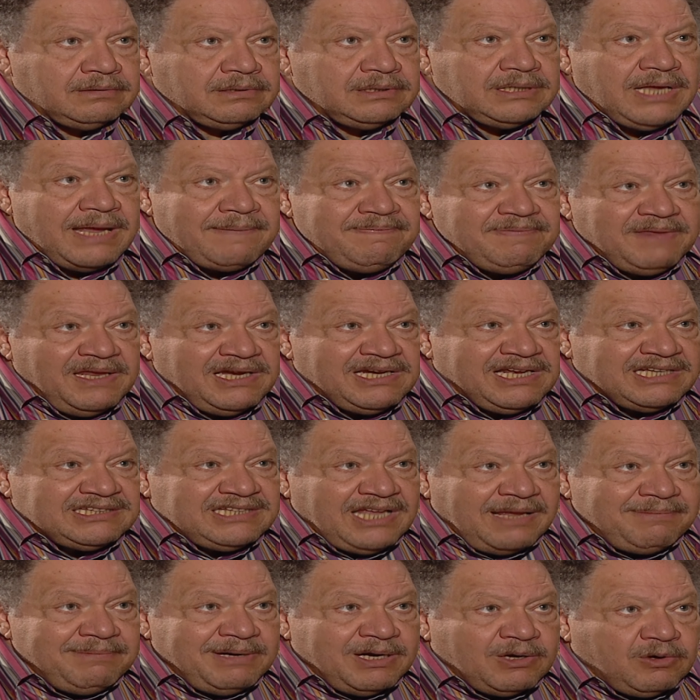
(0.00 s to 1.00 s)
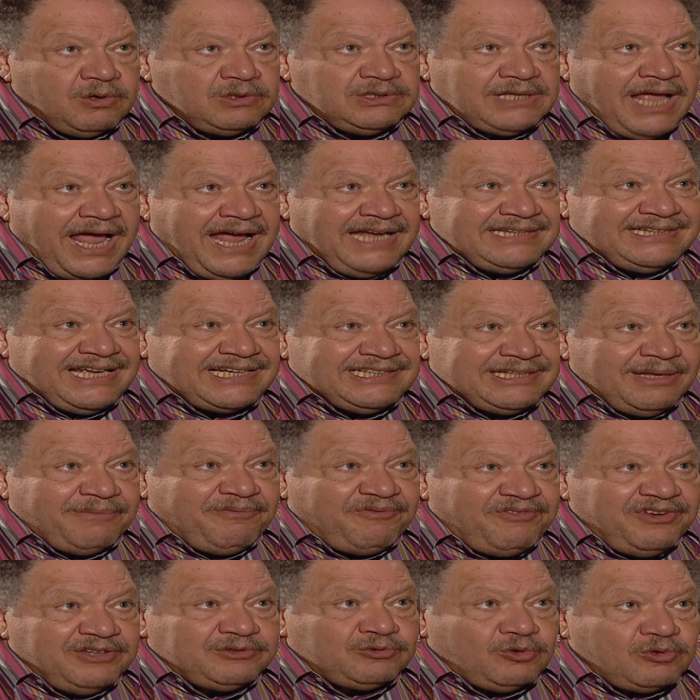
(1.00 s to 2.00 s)
يا ابني الكتاب اللي كنت قاعد اكتب
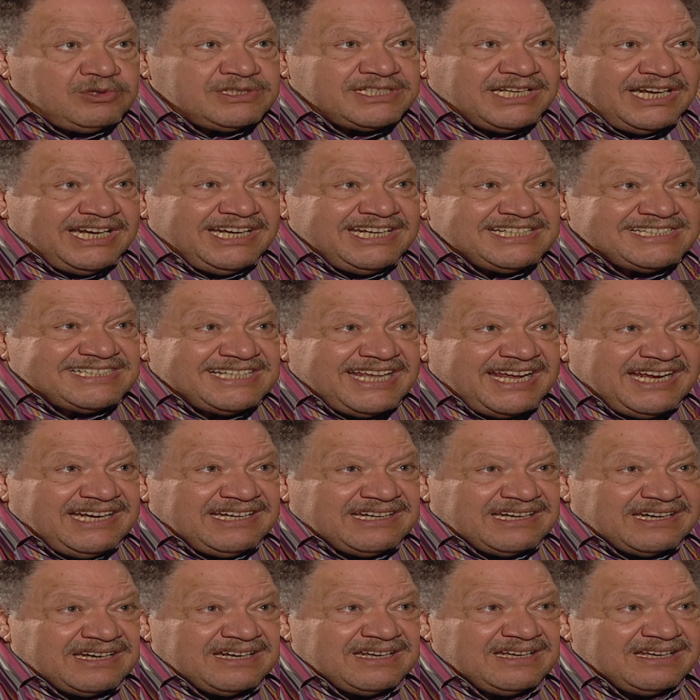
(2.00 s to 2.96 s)
فيه طول سنين السجن